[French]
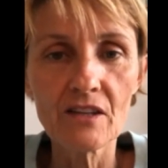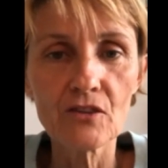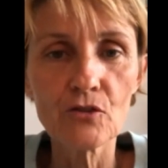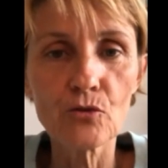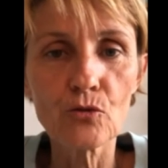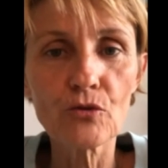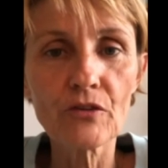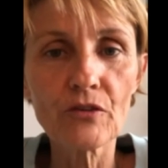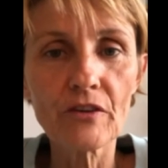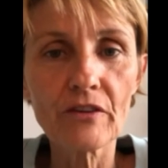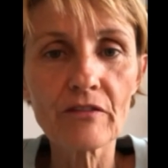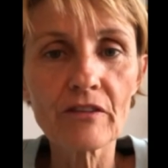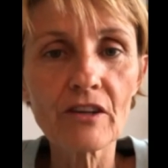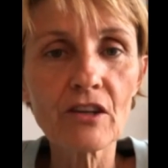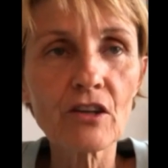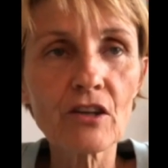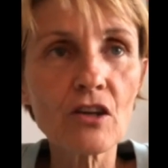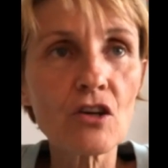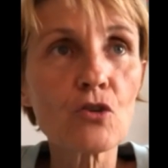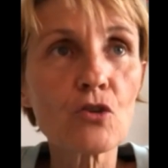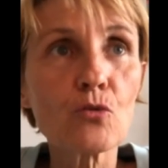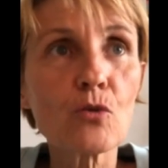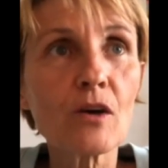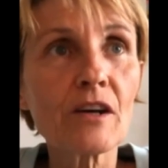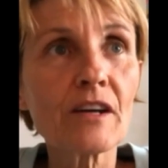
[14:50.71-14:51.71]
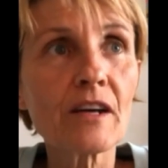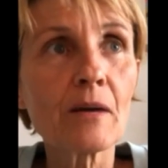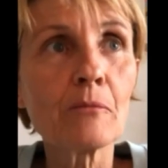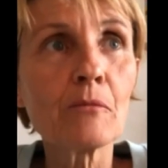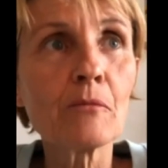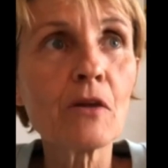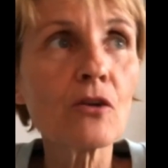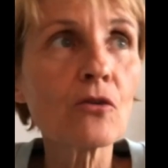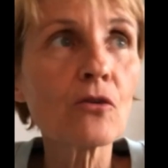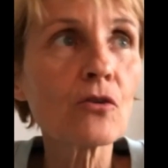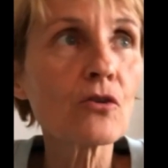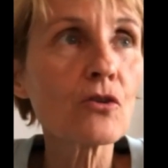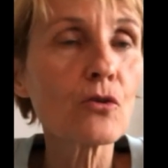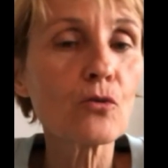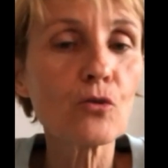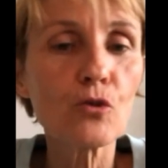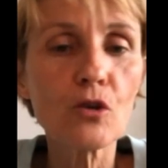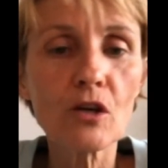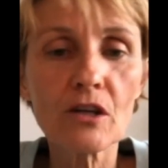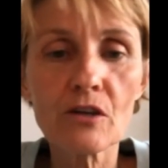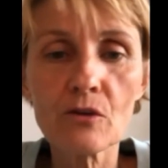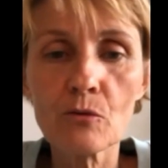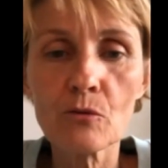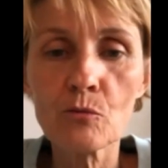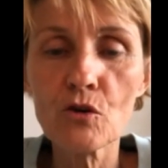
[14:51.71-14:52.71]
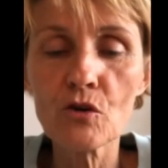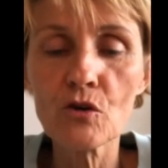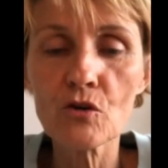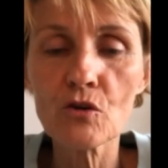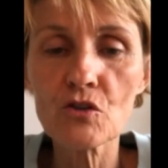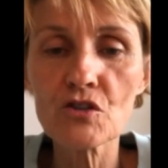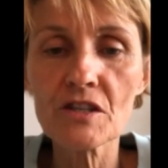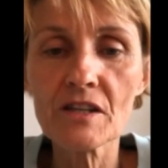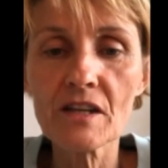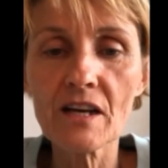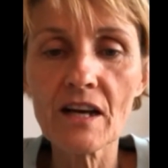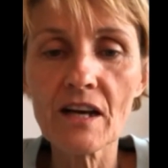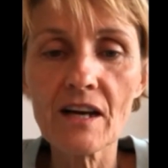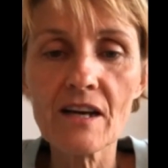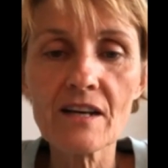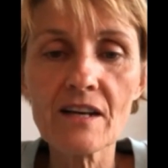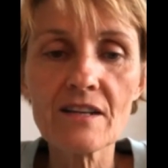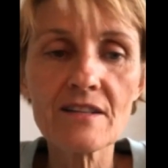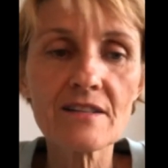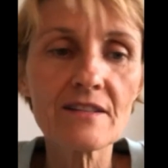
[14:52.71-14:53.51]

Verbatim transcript: donc c'est vrai qu'un guacamole, en général,